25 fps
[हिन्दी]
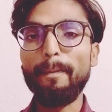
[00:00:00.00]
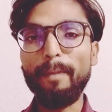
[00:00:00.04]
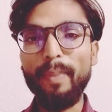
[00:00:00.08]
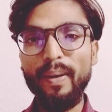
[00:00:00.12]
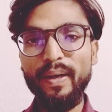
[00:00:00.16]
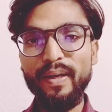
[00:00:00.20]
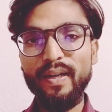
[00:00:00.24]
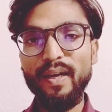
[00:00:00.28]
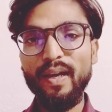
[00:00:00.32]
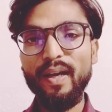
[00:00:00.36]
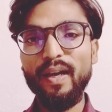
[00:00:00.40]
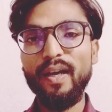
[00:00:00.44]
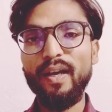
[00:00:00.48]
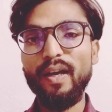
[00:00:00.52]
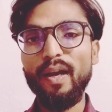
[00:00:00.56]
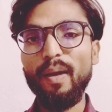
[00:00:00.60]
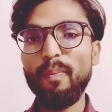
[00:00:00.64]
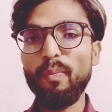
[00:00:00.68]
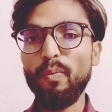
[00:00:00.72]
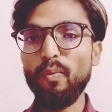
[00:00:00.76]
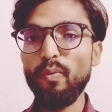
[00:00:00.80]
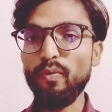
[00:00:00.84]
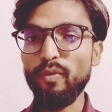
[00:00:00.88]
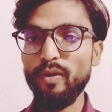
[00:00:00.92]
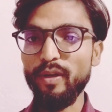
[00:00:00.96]
बट अगर
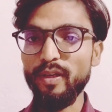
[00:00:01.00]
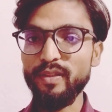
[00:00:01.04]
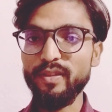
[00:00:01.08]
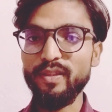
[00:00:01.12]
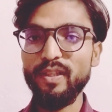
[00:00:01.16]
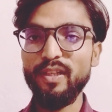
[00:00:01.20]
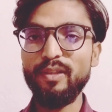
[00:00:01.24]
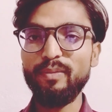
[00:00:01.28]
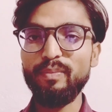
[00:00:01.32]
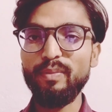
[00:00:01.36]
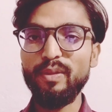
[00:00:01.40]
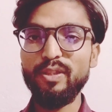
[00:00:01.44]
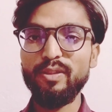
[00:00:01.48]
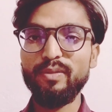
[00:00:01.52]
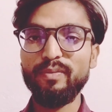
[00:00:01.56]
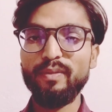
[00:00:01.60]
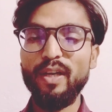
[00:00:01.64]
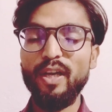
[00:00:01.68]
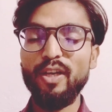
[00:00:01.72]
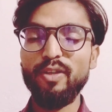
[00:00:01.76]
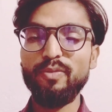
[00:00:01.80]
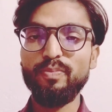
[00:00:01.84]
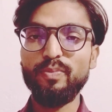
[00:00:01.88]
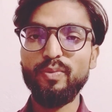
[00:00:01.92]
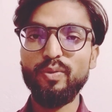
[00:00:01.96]
आपको नर्सरी में
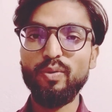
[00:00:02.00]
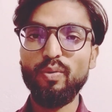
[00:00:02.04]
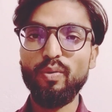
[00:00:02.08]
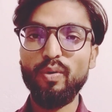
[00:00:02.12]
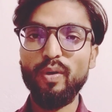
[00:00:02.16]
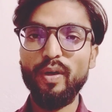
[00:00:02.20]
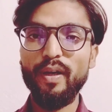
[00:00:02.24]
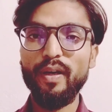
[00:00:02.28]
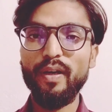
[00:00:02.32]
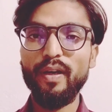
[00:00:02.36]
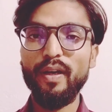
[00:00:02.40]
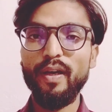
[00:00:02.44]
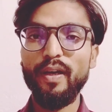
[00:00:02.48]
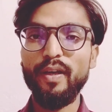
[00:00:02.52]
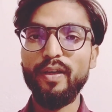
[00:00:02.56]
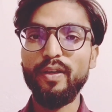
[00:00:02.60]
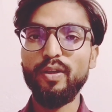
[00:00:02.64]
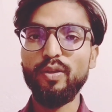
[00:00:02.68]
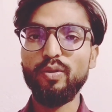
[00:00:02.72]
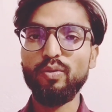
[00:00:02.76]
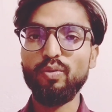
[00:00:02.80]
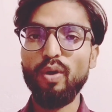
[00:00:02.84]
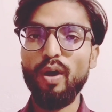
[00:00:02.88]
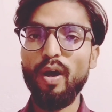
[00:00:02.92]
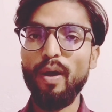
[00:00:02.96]
इसका उपयोग करना
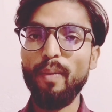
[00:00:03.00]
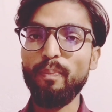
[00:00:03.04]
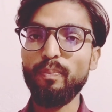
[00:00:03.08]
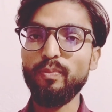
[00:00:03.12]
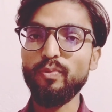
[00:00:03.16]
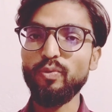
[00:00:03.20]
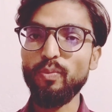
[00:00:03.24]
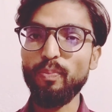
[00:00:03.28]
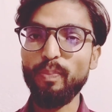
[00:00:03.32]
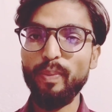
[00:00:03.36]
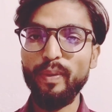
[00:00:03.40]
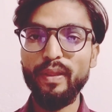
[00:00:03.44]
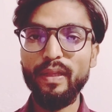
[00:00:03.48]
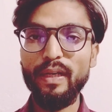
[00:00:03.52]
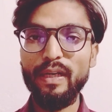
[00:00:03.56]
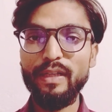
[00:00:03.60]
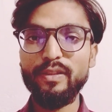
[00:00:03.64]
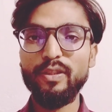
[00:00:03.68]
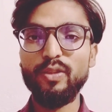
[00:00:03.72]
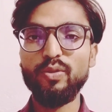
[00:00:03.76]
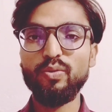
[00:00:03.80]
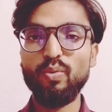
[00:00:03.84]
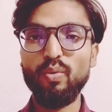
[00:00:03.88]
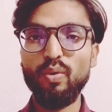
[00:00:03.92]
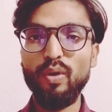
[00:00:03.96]
है तो आप जो 15
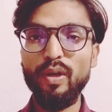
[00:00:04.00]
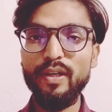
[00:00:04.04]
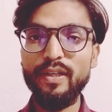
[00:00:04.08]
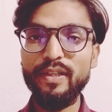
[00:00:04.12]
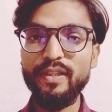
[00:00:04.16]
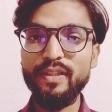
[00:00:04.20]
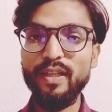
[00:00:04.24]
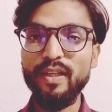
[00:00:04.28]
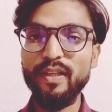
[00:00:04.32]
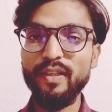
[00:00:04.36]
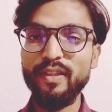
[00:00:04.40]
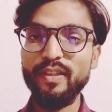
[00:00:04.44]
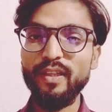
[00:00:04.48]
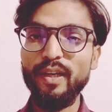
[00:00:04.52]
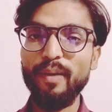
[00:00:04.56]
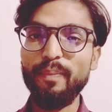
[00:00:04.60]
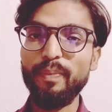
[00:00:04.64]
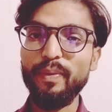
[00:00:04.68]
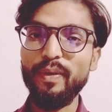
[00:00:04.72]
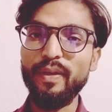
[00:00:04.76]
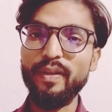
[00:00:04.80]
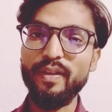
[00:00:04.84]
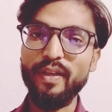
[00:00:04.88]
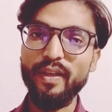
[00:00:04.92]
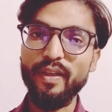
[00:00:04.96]
से 16 लीटर की
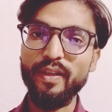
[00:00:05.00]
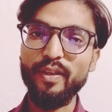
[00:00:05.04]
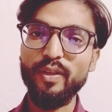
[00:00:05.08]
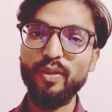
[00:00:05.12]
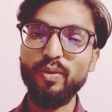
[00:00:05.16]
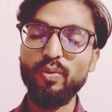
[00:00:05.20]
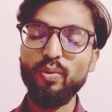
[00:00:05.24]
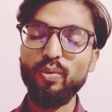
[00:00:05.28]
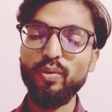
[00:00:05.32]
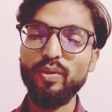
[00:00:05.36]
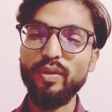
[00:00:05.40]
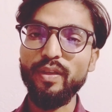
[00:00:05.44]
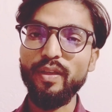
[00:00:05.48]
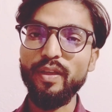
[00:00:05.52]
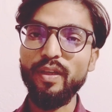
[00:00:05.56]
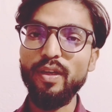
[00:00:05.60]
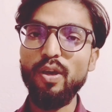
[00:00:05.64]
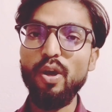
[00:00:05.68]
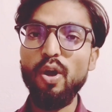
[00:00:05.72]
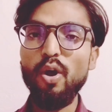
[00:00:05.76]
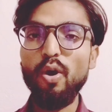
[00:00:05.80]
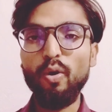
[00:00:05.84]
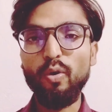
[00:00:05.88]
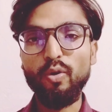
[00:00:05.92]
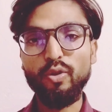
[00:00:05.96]
आपकी टंकी होती है
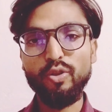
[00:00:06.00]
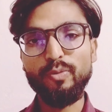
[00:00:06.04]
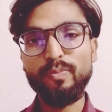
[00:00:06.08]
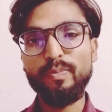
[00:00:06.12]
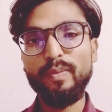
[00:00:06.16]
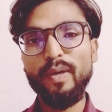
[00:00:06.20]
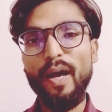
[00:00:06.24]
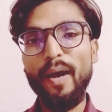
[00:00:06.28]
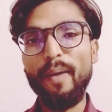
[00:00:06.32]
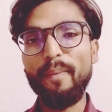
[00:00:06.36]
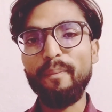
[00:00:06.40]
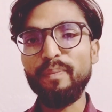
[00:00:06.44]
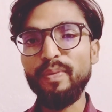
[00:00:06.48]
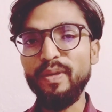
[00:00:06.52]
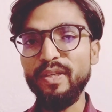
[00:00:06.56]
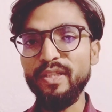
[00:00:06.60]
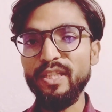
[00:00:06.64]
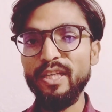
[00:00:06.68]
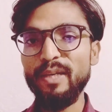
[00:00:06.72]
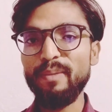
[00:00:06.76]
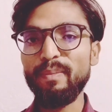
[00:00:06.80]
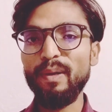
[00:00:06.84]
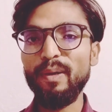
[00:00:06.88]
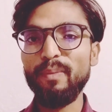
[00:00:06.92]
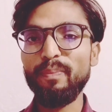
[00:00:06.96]
उसमें आप
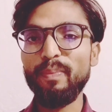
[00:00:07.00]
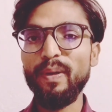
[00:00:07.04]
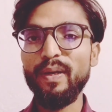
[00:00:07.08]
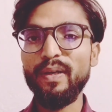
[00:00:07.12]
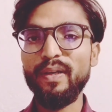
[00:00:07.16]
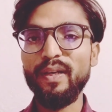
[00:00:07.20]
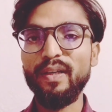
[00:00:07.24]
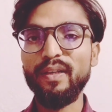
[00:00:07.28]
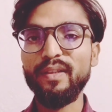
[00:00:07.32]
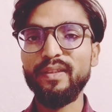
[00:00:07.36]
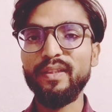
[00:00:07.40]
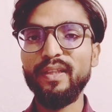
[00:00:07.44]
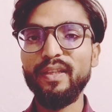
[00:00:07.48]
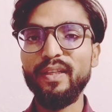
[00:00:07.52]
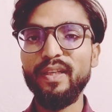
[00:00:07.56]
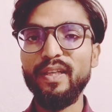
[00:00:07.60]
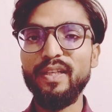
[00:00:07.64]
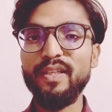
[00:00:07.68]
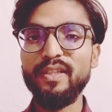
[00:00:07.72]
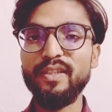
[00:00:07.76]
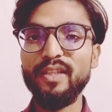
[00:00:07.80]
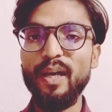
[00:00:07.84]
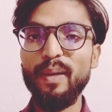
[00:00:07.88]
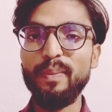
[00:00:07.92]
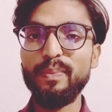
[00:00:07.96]
20 एम पर टंकी के
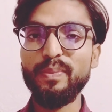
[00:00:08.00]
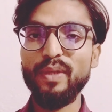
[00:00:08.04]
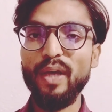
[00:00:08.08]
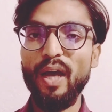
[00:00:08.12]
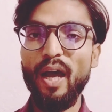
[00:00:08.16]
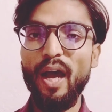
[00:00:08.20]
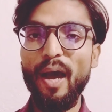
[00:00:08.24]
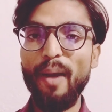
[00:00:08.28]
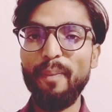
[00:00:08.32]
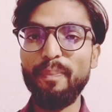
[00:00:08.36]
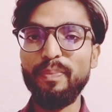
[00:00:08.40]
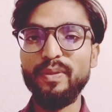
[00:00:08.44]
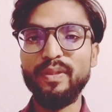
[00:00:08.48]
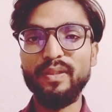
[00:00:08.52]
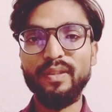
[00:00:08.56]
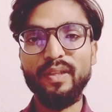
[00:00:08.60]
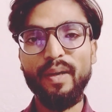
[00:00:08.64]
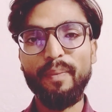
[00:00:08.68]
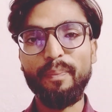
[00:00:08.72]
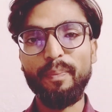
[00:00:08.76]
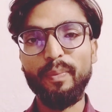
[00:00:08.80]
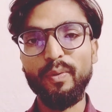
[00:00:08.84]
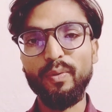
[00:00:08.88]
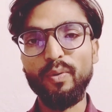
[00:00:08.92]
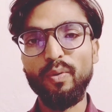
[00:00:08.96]
हिसाब से आप
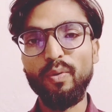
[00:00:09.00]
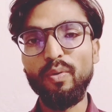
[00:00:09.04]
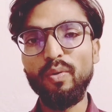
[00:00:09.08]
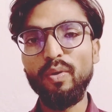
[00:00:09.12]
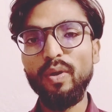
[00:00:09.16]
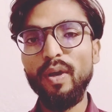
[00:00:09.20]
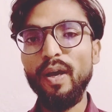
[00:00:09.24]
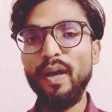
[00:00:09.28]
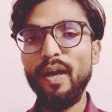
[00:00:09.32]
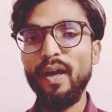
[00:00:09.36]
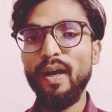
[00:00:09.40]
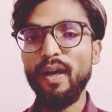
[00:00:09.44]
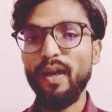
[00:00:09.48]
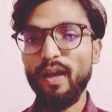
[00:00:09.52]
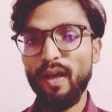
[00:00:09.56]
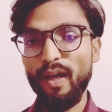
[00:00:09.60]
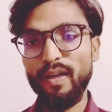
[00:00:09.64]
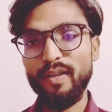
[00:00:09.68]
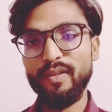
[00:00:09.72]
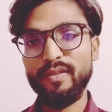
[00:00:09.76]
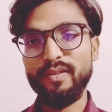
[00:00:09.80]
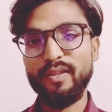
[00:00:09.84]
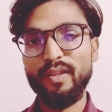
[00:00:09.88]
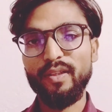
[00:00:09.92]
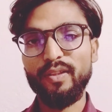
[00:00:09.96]
इसका प्रयोग
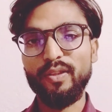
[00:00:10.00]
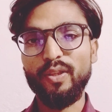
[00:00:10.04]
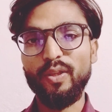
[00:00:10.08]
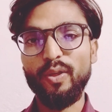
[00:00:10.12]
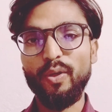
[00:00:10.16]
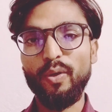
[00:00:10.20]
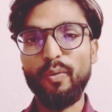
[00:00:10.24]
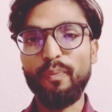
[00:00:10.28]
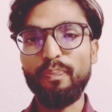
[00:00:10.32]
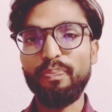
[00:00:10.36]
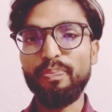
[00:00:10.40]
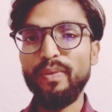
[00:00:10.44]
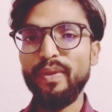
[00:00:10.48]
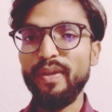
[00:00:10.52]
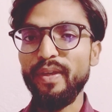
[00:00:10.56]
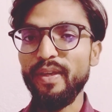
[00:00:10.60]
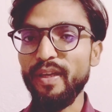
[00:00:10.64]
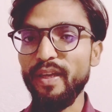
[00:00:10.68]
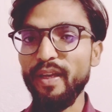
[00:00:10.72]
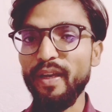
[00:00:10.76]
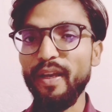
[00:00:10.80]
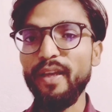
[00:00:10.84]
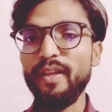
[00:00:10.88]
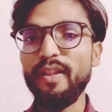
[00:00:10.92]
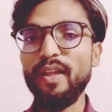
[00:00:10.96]
कर सकते हो
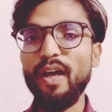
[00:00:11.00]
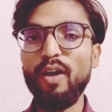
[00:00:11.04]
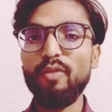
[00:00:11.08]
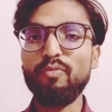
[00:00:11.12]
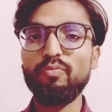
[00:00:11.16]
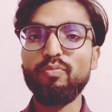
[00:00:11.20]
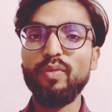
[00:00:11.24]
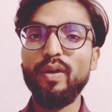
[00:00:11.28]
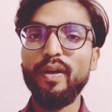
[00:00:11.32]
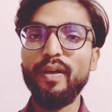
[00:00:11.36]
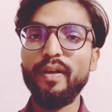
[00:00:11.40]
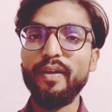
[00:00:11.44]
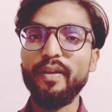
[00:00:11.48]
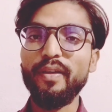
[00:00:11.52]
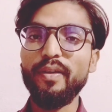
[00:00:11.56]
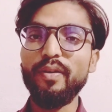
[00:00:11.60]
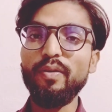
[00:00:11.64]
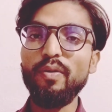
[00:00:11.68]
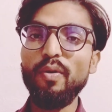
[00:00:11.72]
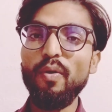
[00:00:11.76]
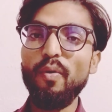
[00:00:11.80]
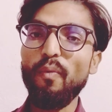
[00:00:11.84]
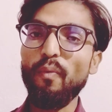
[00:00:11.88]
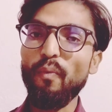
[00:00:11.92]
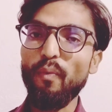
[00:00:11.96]
ये रही धान का की
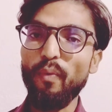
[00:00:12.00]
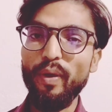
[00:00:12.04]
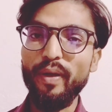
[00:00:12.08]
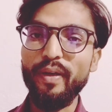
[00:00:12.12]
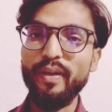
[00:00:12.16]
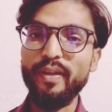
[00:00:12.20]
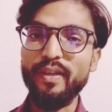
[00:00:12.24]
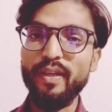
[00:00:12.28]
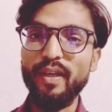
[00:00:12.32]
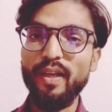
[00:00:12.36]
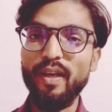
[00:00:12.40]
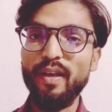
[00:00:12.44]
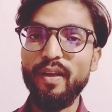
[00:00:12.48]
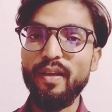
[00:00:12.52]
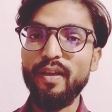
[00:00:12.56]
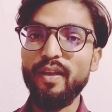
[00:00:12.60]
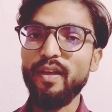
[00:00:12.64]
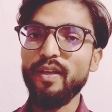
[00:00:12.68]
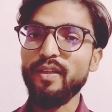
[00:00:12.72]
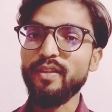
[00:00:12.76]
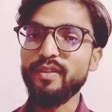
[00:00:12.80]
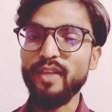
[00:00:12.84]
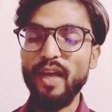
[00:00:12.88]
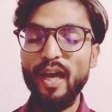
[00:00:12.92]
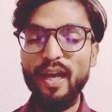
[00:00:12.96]
वन किल
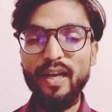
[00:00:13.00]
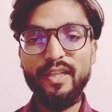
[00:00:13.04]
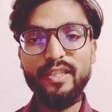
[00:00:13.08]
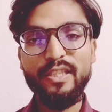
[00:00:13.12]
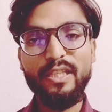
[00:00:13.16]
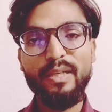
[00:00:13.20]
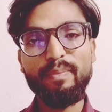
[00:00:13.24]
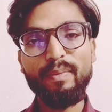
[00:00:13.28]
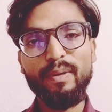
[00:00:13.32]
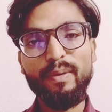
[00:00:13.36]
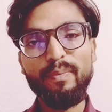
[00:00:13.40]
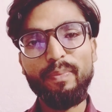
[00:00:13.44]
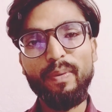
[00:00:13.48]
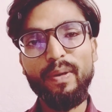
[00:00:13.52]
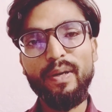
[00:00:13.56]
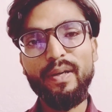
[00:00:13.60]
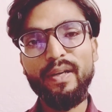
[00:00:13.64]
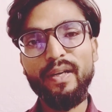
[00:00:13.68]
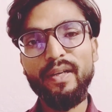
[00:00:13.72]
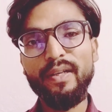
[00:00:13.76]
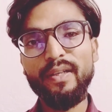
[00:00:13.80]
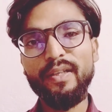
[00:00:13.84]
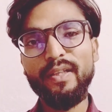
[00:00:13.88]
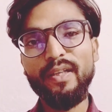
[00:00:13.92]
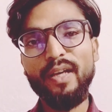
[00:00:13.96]
चालीस एम पर
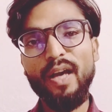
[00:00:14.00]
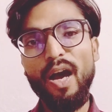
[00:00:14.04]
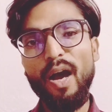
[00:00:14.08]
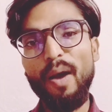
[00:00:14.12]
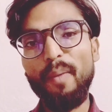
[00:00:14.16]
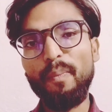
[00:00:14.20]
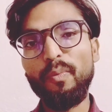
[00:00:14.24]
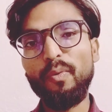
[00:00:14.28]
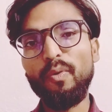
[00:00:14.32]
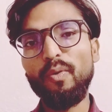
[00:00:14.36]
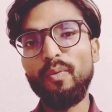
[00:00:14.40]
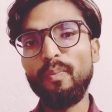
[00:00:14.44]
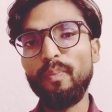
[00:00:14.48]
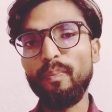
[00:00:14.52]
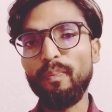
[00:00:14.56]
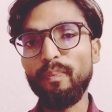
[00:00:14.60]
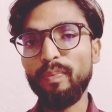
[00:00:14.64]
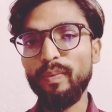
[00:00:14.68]
टंकी आपको